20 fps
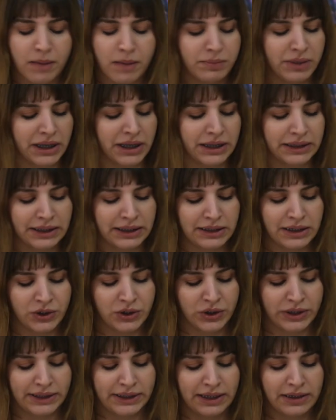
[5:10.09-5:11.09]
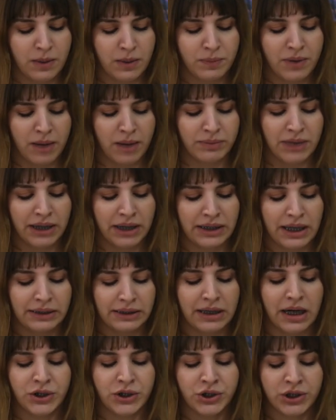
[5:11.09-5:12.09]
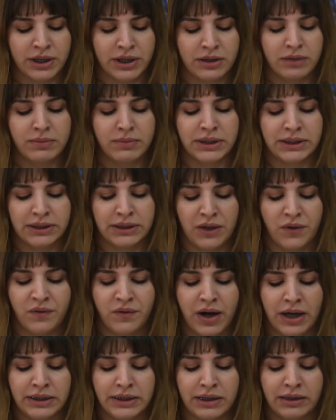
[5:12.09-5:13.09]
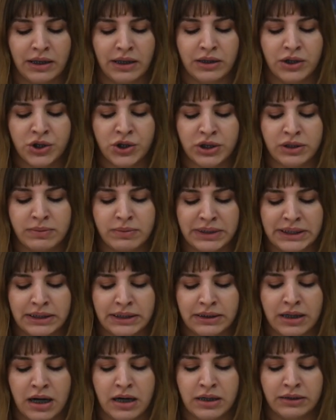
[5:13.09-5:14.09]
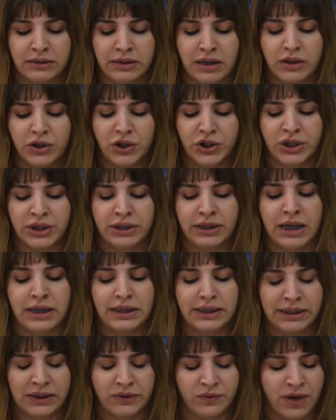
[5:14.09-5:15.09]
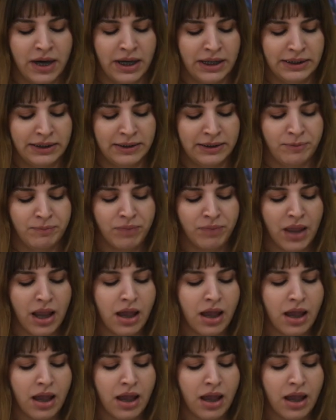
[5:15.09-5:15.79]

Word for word: bir gazeteci ise depremlerden ders çıkarılmadığını ifade eden açıklamasının ardından işinden istifa etti.